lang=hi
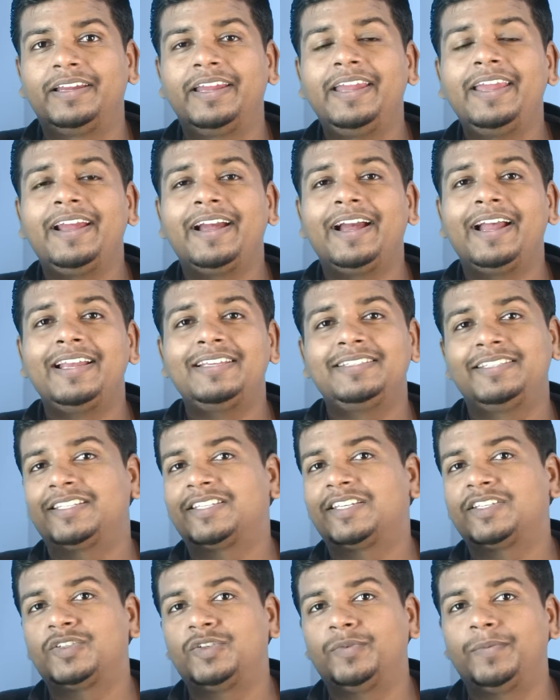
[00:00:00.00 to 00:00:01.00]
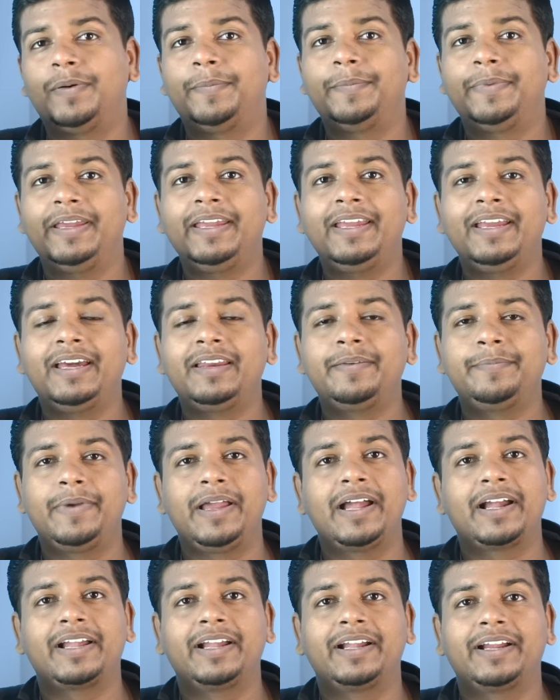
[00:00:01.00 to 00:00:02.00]
हे गाइस दिस इज शुभम हेयर
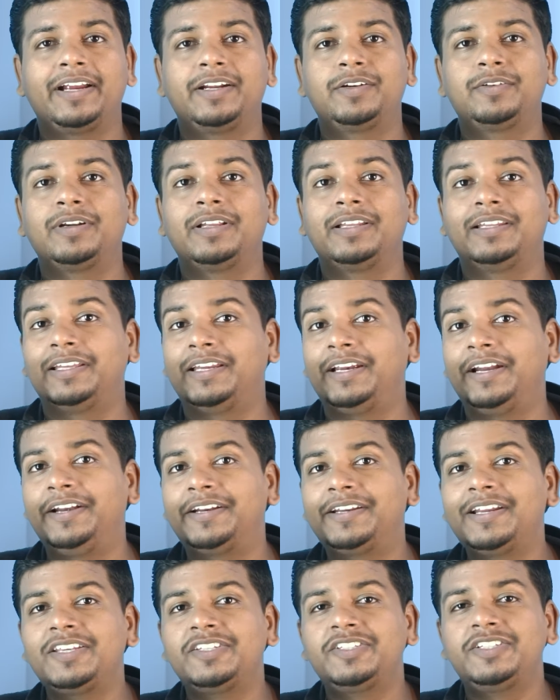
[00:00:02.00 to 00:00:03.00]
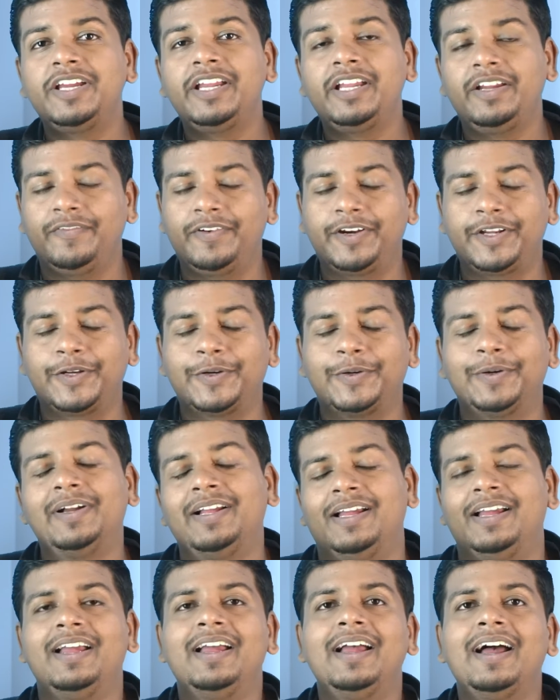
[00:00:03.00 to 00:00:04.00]
बैक अगेन टू अनदर इंटरेस्टिंग वीडियो
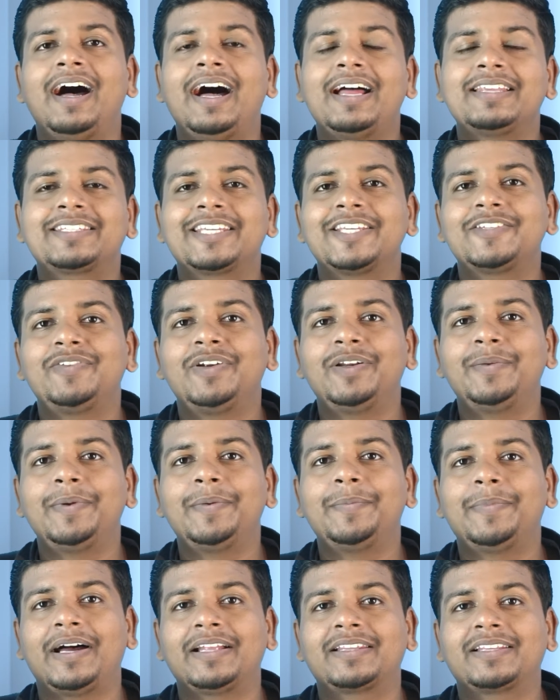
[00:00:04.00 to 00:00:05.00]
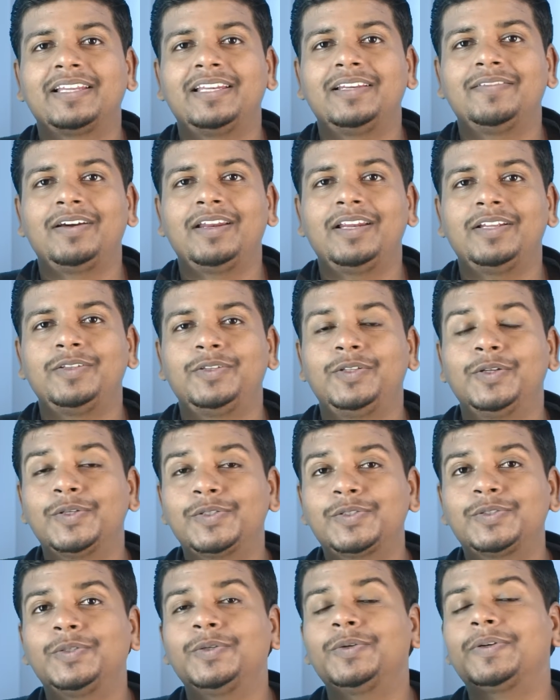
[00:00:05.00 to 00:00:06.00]
आज के इस वीडियो में बात करने वाले हैं
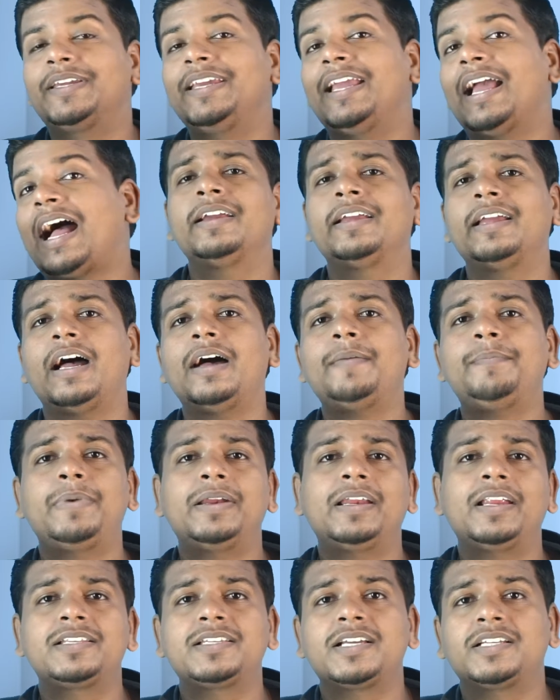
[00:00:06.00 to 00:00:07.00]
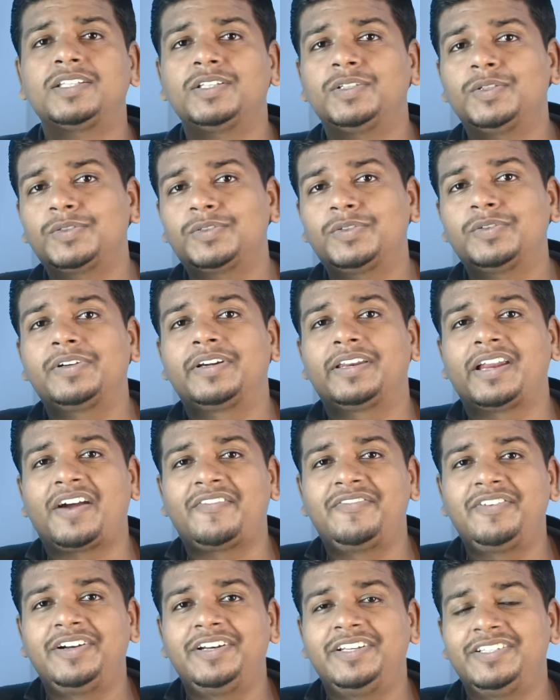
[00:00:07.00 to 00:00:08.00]
दोस्तों कि क्या आप बनना चाहते हो दोस्तों
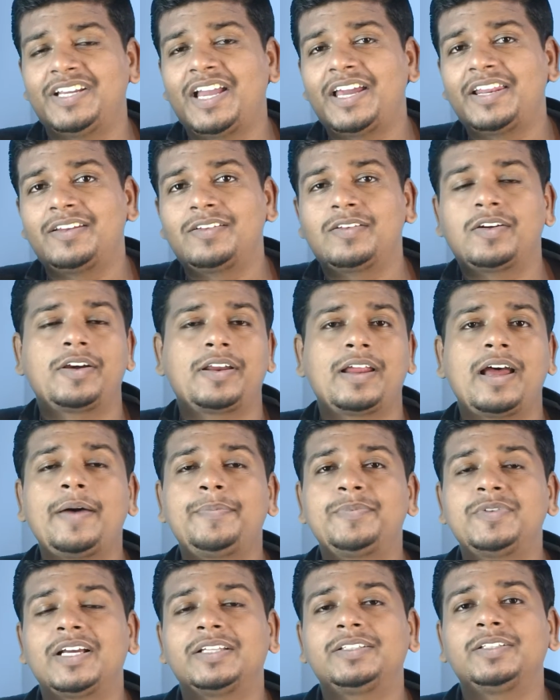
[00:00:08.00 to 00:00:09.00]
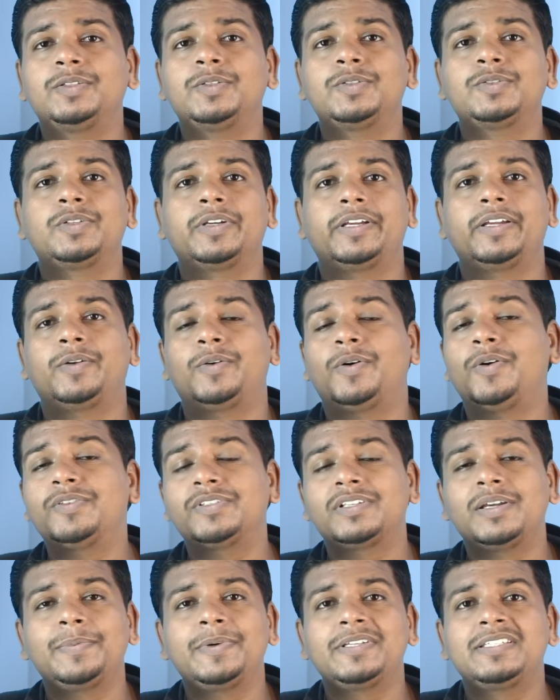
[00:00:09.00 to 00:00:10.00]
ग्राफिक डिजाइनर और आप चाहते हो दोस्तों कि
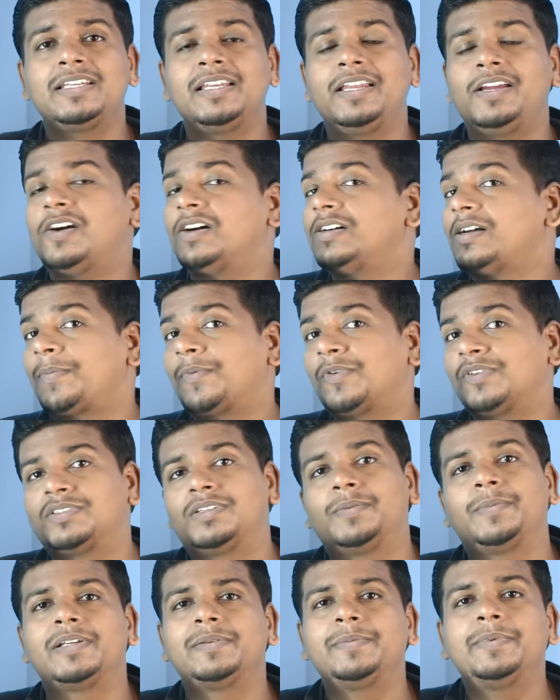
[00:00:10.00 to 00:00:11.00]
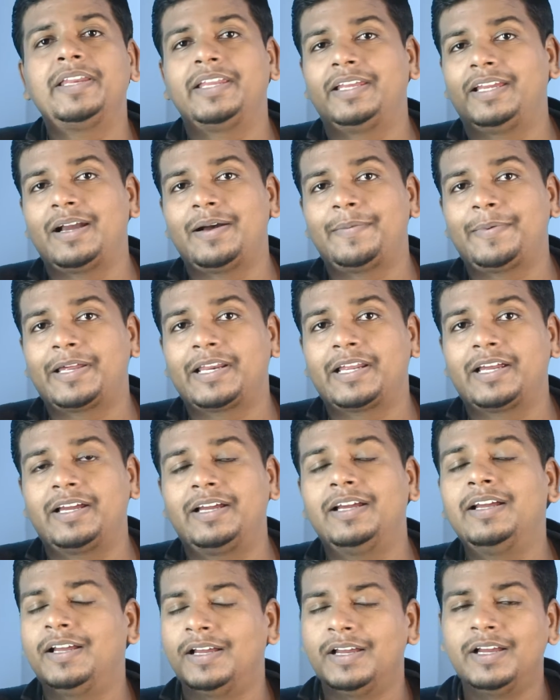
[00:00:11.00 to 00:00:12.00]
कौन सा पीसी ले और आपको समझ में नहीं आ पा रहा
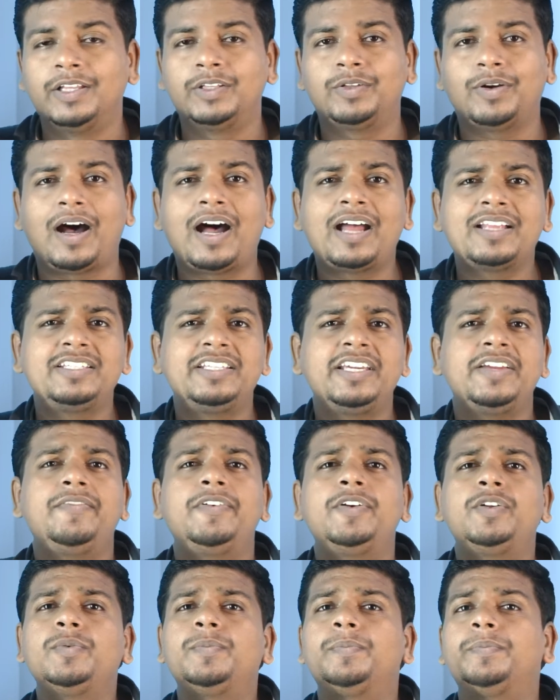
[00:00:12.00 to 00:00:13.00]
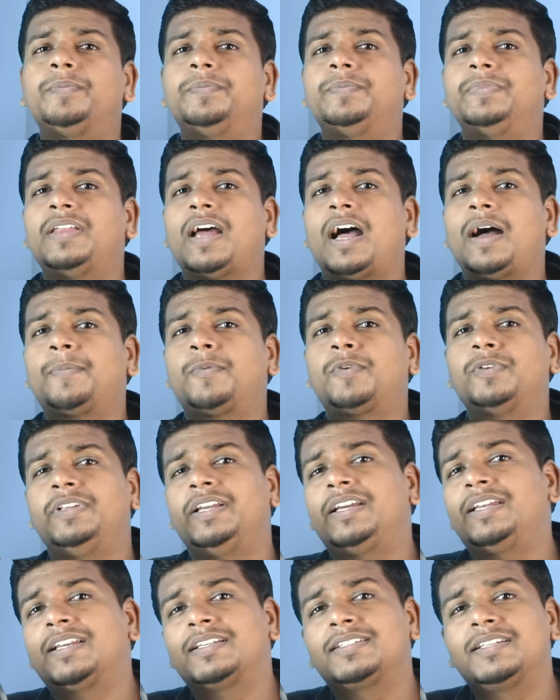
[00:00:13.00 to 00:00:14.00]
है तो आज ये वीडियो आपको
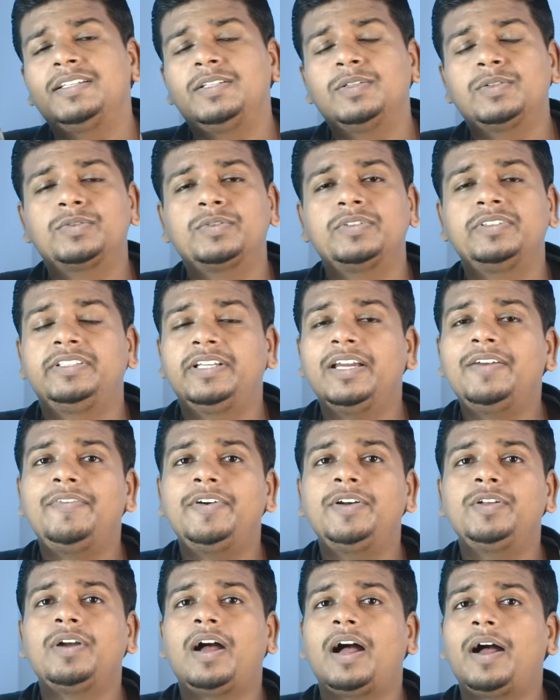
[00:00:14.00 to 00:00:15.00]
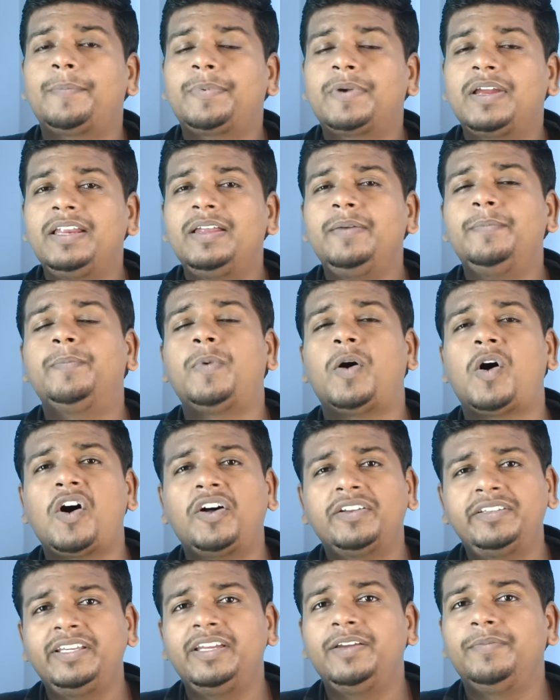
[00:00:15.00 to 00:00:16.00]
देखना चाहिए दोस्तों ये वीडियो आपके लिए
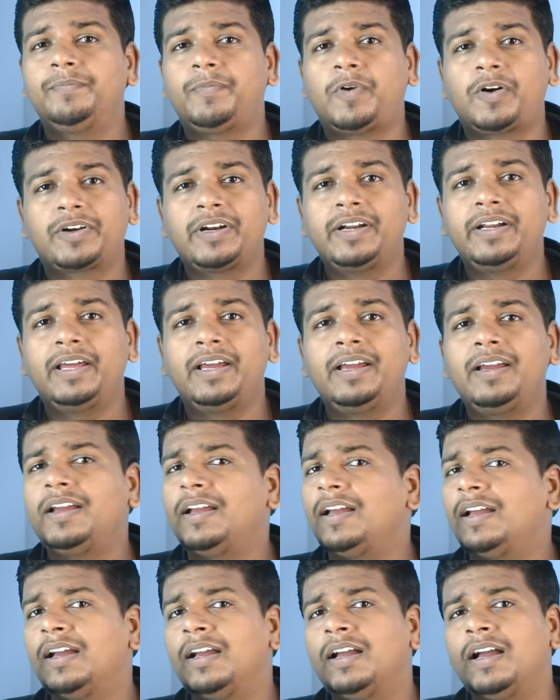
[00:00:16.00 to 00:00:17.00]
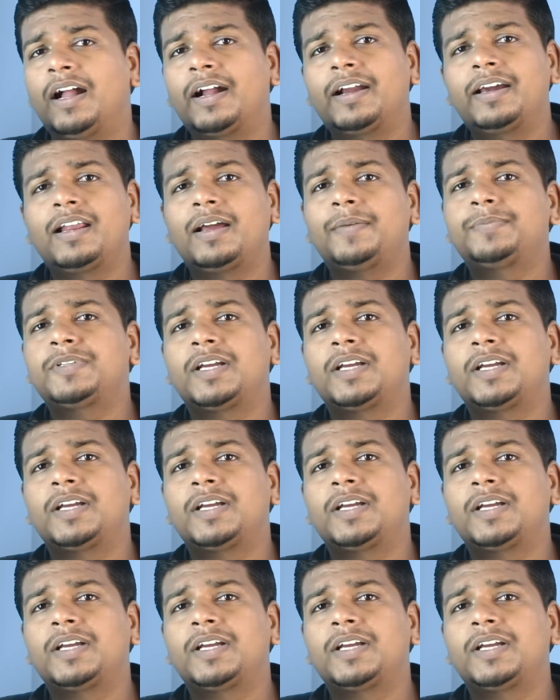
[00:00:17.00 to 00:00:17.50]
बहुत ही इंपॉर्टेंट है अगर आप